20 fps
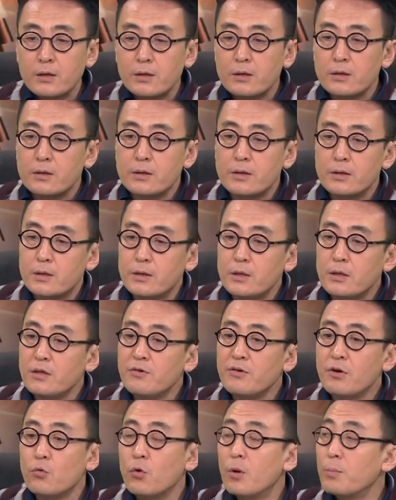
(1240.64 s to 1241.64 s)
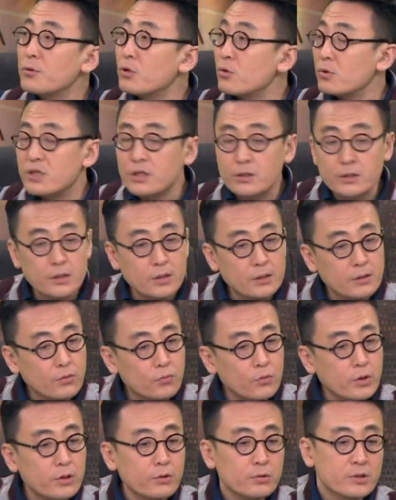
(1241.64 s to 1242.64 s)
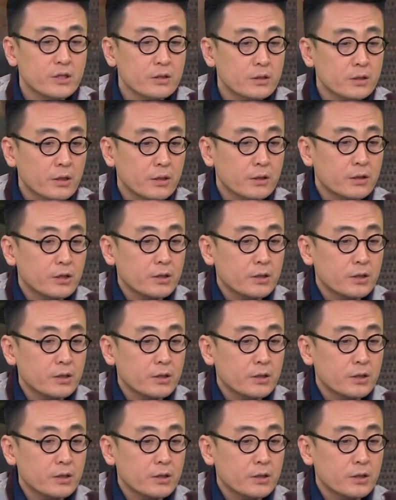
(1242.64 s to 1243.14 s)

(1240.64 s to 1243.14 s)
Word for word: 展经济，因为我不懂经济，我又经常